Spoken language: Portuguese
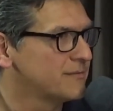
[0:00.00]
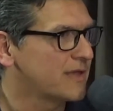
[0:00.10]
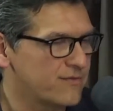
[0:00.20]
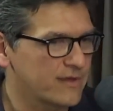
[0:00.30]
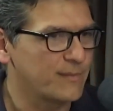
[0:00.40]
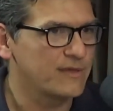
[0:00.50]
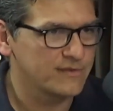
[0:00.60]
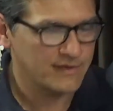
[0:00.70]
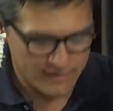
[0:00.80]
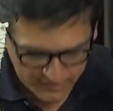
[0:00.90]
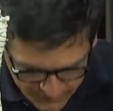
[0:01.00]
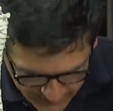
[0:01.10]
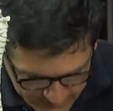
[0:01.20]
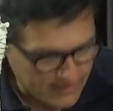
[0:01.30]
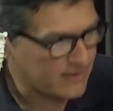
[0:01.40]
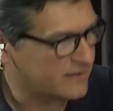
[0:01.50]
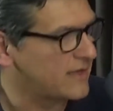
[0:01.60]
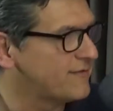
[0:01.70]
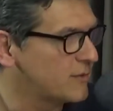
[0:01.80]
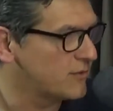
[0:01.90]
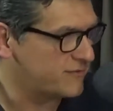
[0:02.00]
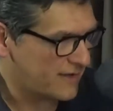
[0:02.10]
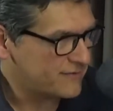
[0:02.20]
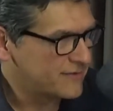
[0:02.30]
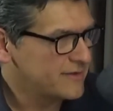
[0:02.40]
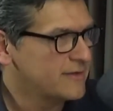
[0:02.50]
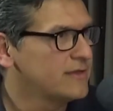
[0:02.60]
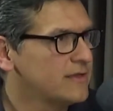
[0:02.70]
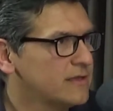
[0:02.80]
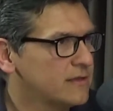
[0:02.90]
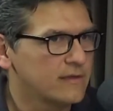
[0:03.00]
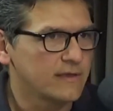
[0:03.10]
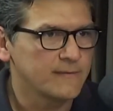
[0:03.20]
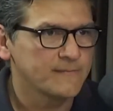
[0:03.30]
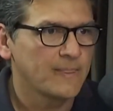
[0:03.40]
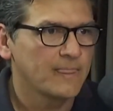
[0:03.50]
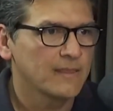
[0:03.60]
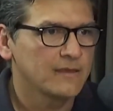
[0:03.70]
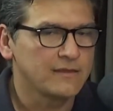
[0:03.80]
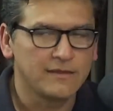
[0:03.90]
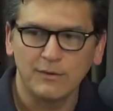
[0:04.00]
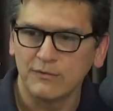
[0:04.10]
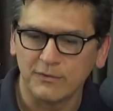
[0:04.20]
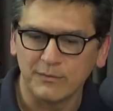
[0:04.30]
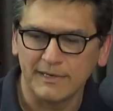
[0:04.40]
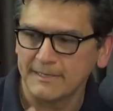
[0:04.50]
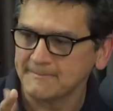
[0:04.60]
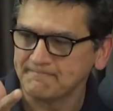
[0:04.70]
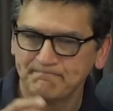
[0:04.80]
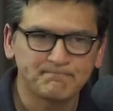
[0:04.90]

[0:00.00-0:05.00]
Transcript: que antigamente né, a gente andava curvado. Né? E houve uma,